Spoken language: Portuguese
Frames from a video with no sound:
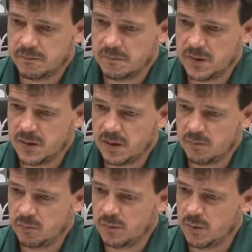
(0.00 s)
ele
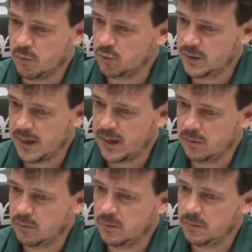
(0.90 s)
tem
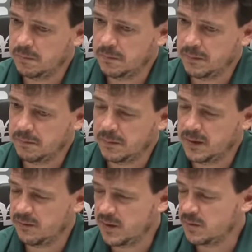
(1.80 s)
demonstrado
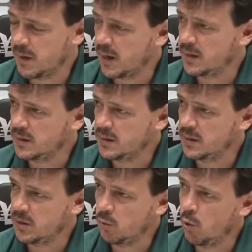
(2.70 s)
cada vez mais
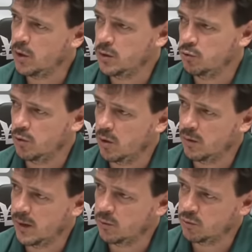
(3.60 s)
que gosta de jogar
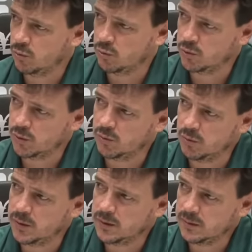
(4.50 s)
ao lado do seu
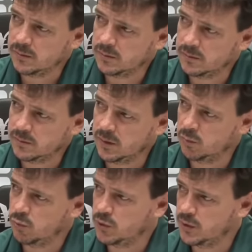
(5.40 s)
torcedor e
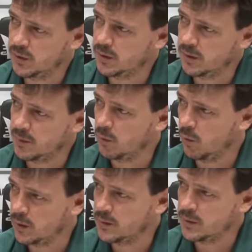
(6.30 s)
a torcida também
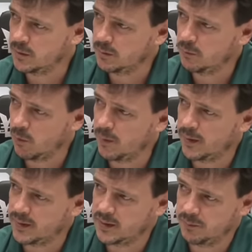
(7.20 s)
gosta de
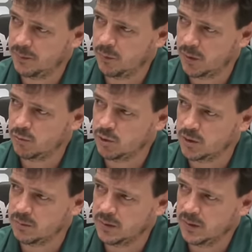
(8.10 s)
comparecer para apoiar o
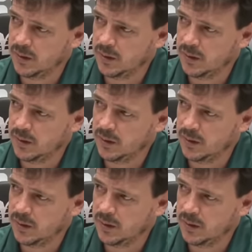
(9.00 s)
time.